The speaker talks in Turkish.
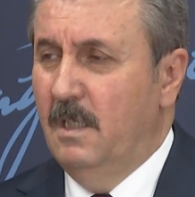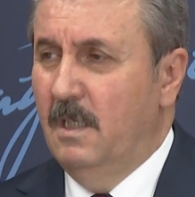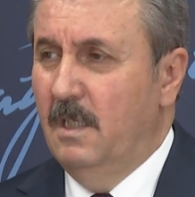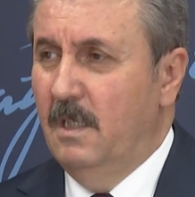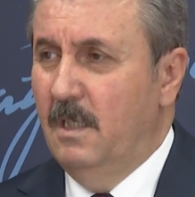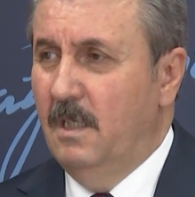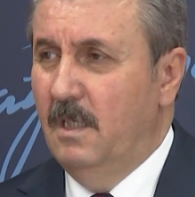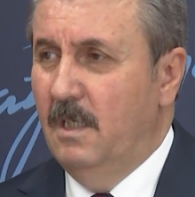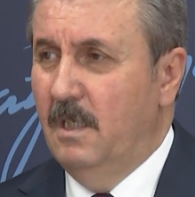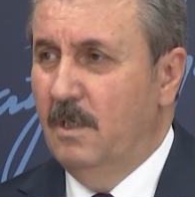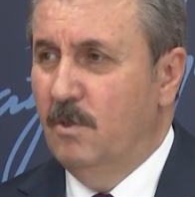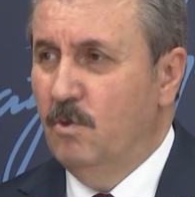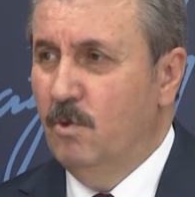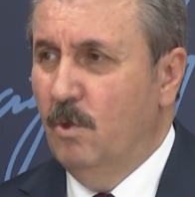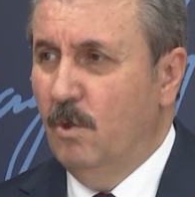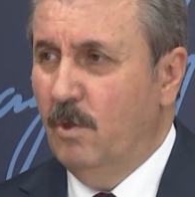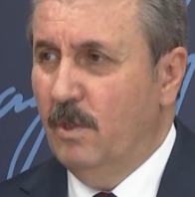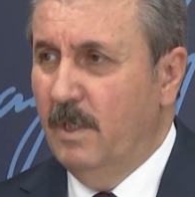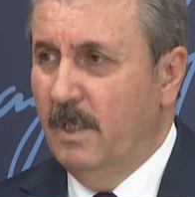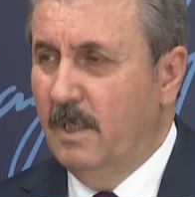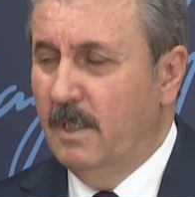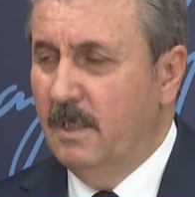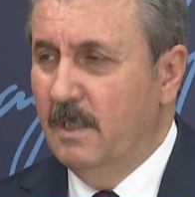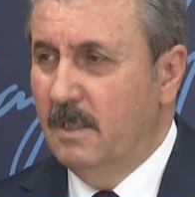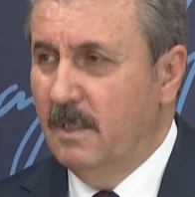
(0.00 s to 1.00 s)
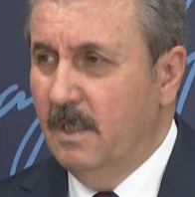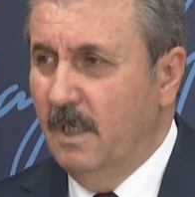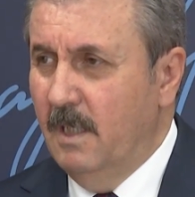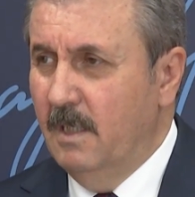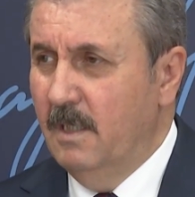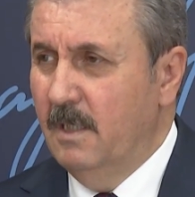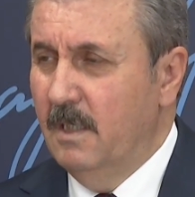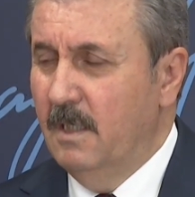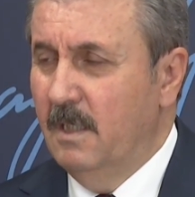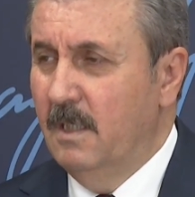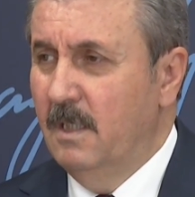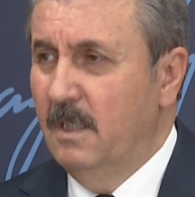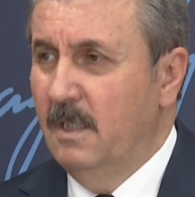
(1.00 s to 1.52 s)
e, çok
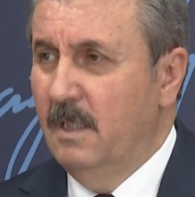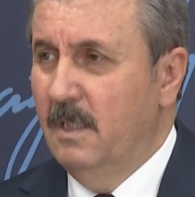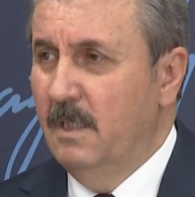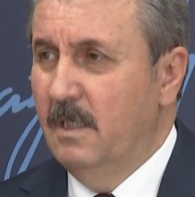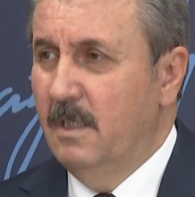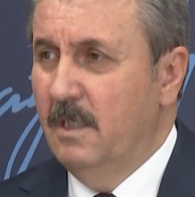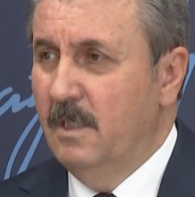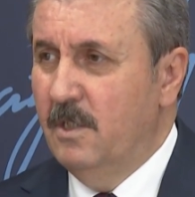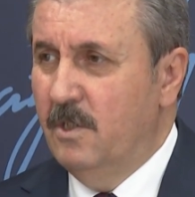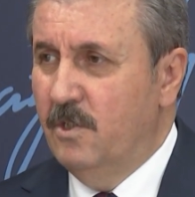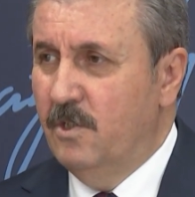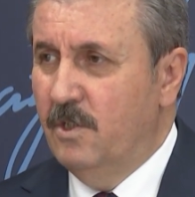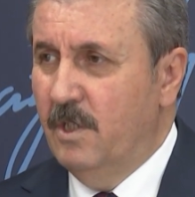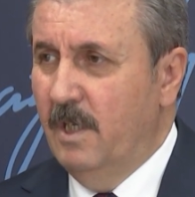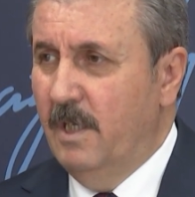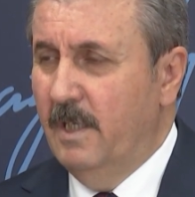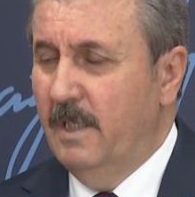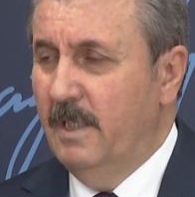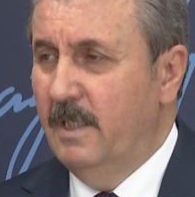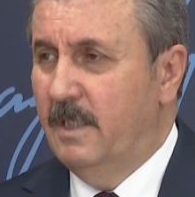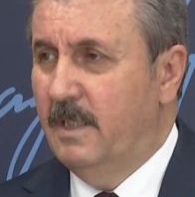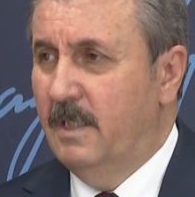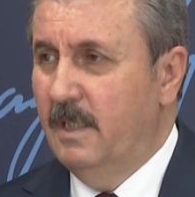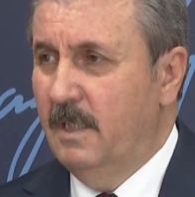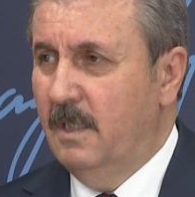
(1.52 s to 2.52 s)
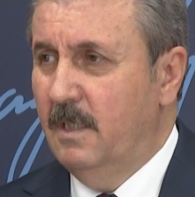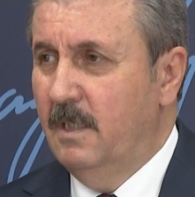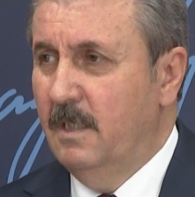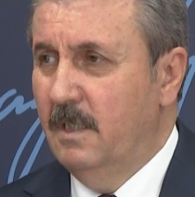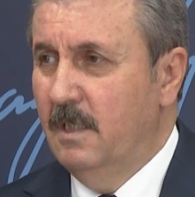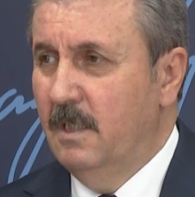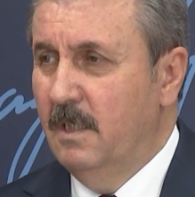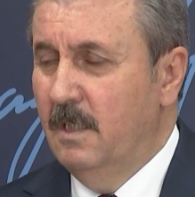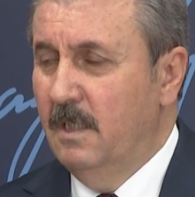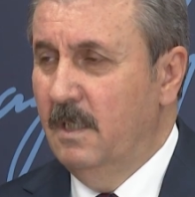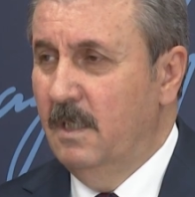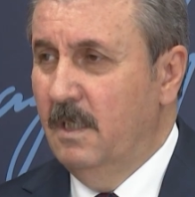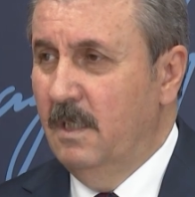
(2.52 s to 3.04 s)
yakından istişare ettik.
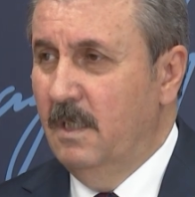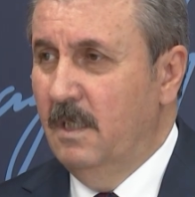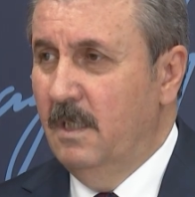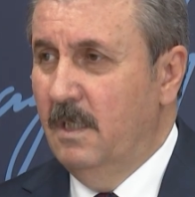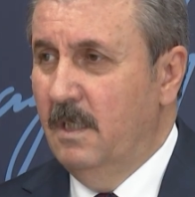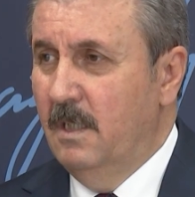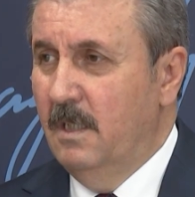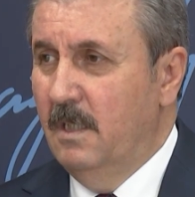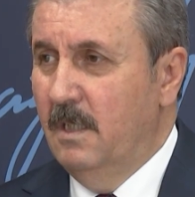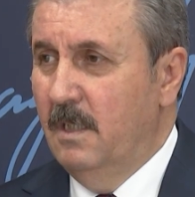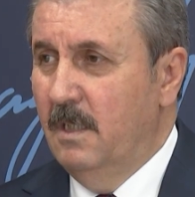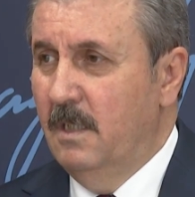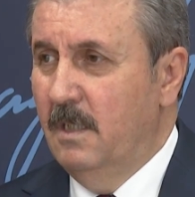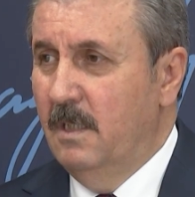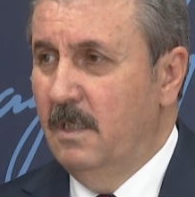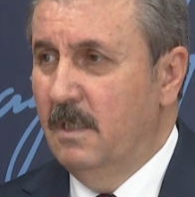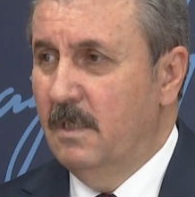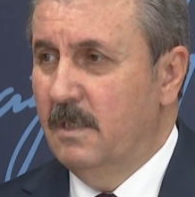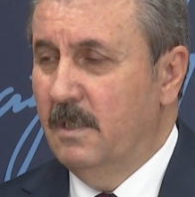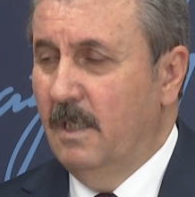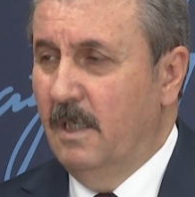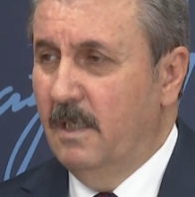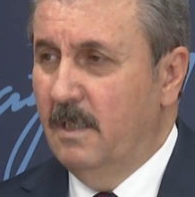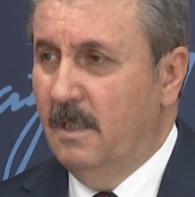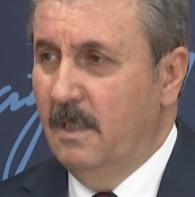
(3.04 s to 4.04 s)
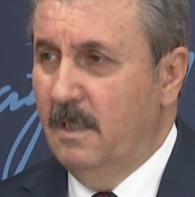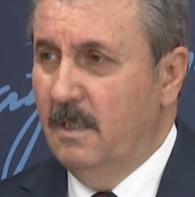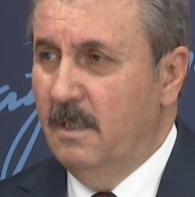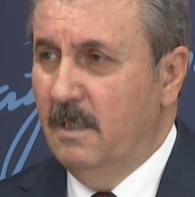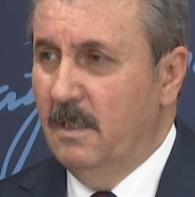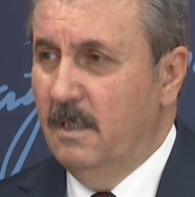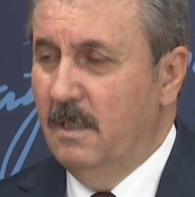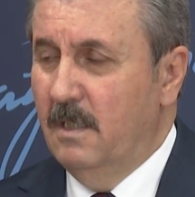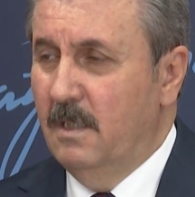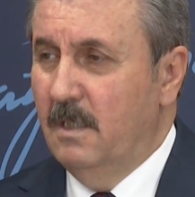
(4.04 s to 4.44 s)
Zaten